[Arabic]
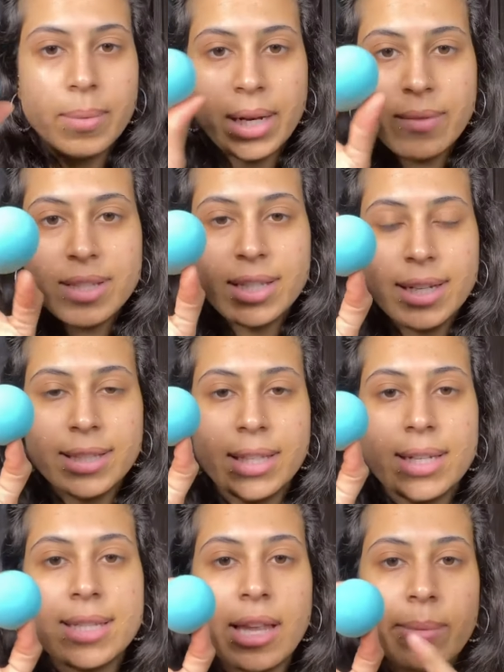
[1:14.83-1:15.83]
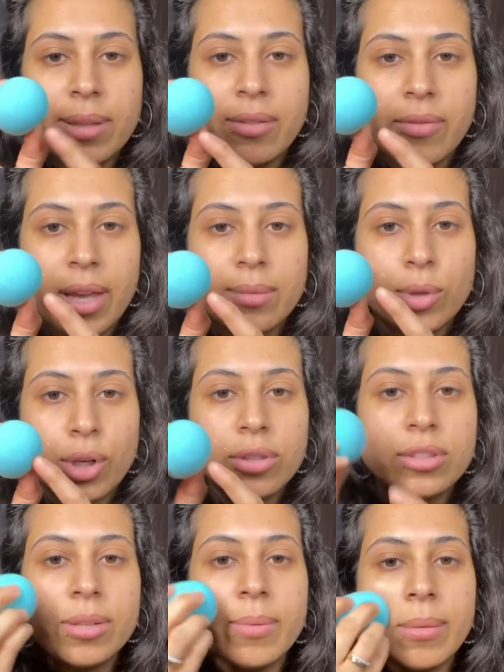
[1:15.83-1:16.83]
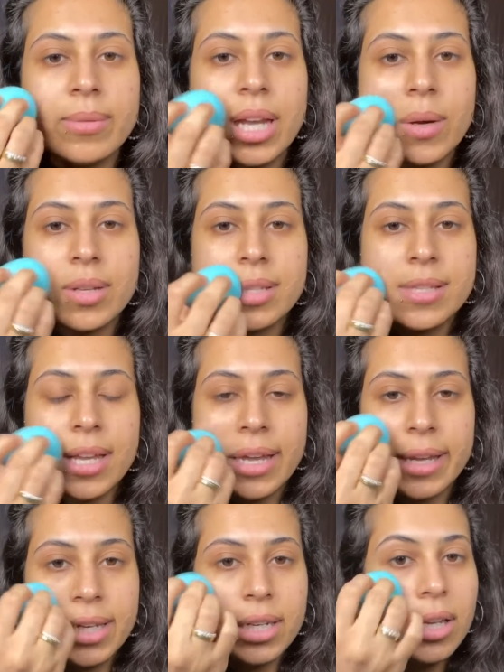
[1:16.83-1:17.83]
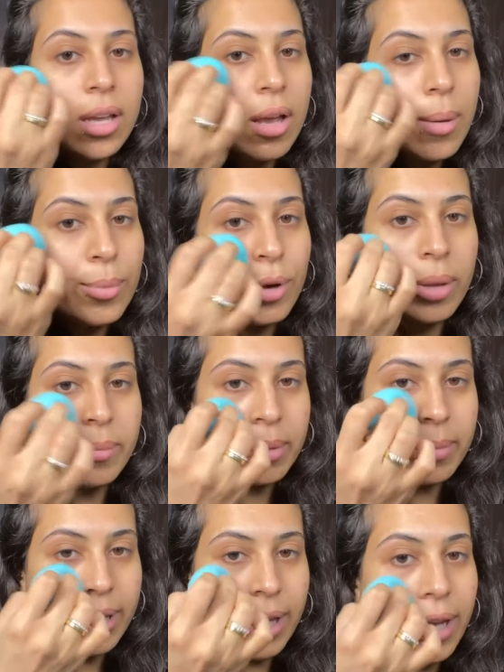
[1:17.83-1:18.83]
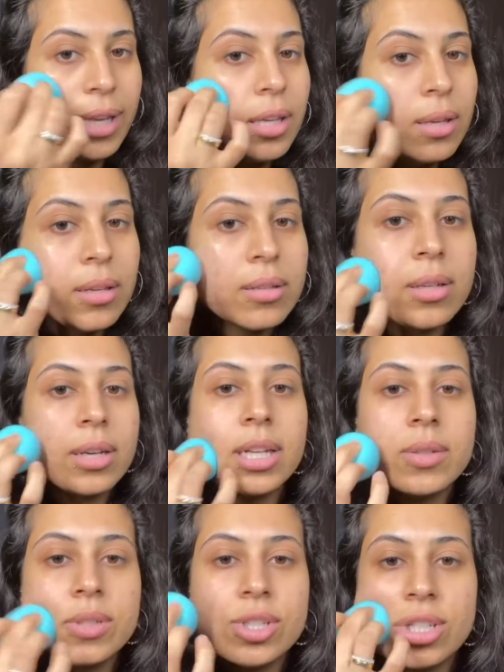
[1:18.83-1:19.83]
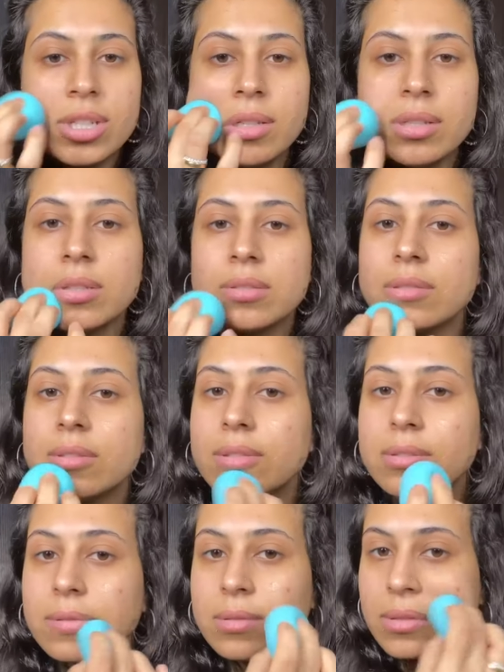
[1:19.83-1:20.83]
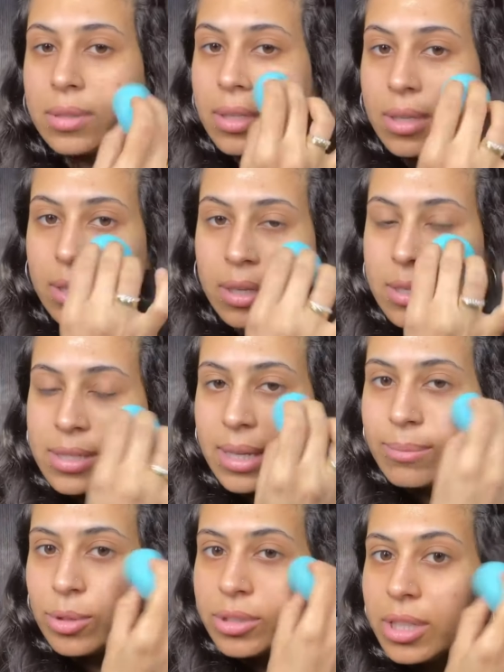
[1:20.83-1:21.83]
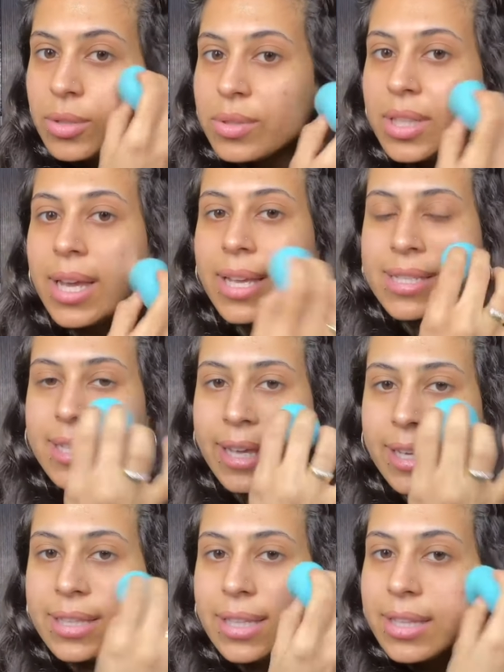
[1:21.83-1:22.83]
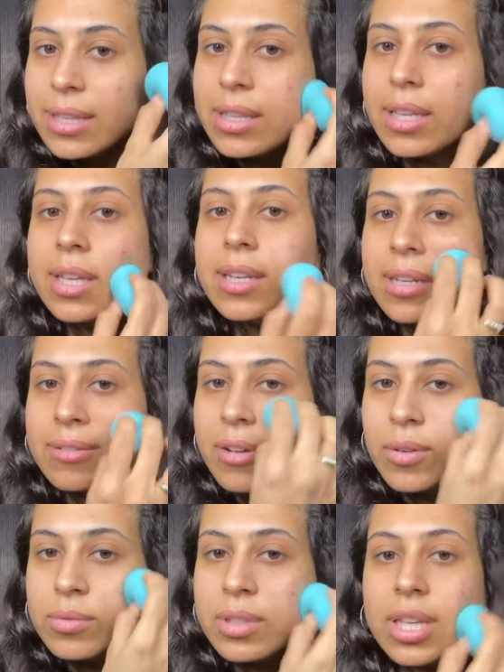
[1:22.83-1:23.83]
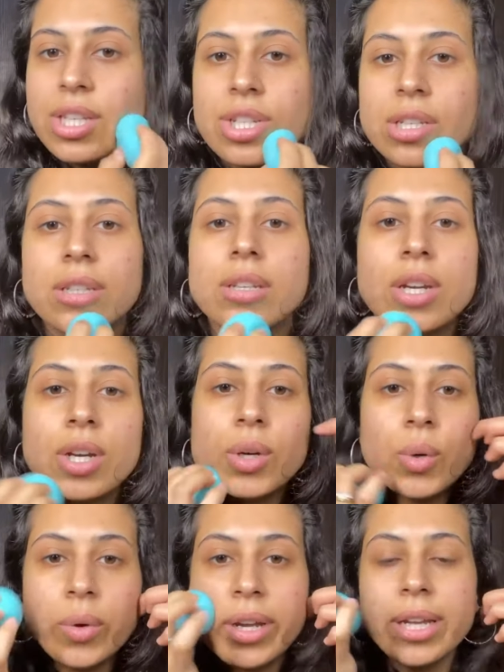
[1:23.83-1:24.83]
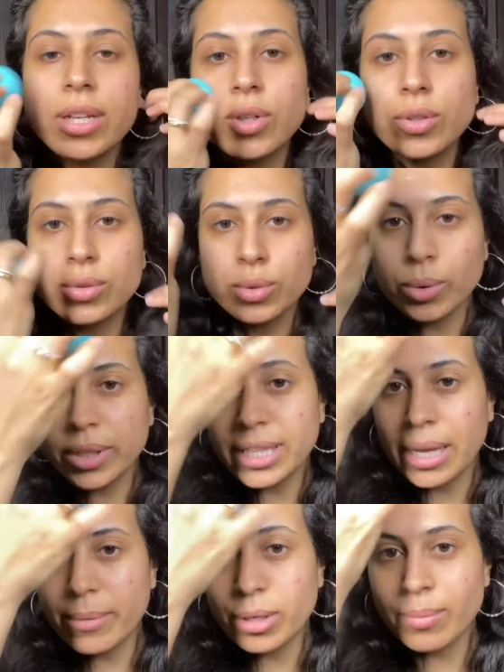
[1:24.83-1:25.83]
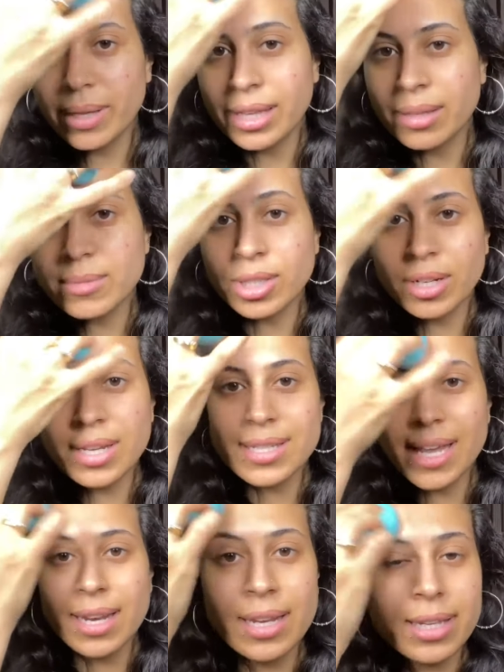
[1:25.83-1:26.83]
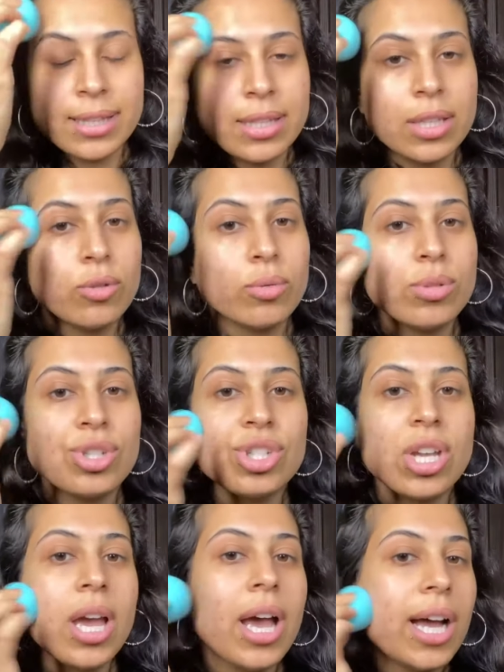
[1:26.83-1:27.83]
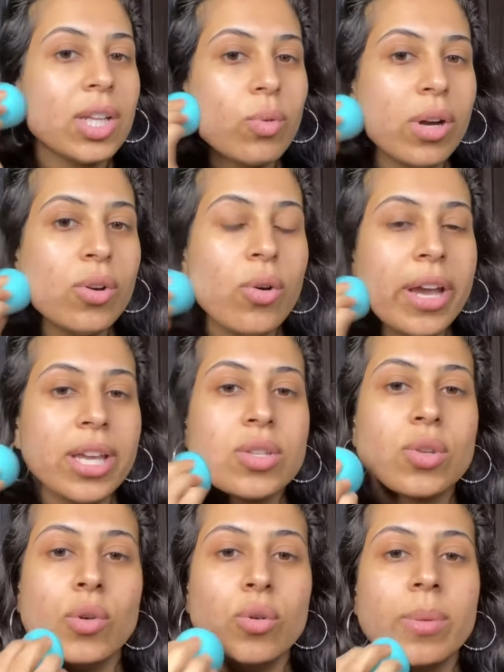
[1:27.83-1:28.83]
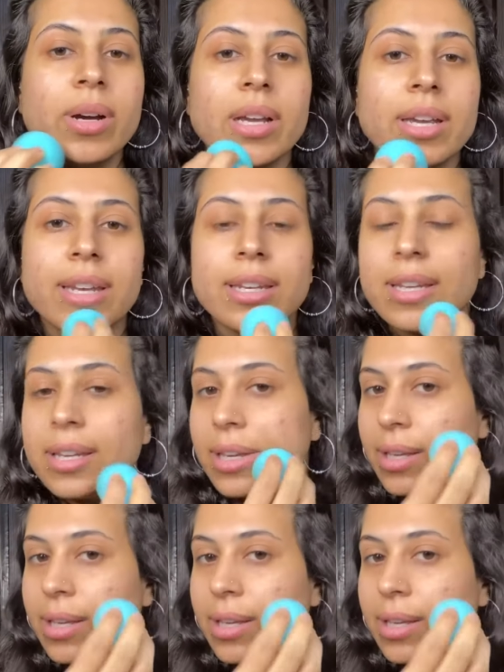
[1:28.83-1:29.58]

بنفس الحته اللي استعملت فيها المرطب هبدا اوزع البرايمر بتاعي على وشي زي ما قلت لكم ده هيساعد ان الفاونديشن والكونتور يتعمل بلندنج بطريقه سهله جدا ومش هتواجهوا اي صعوبه ان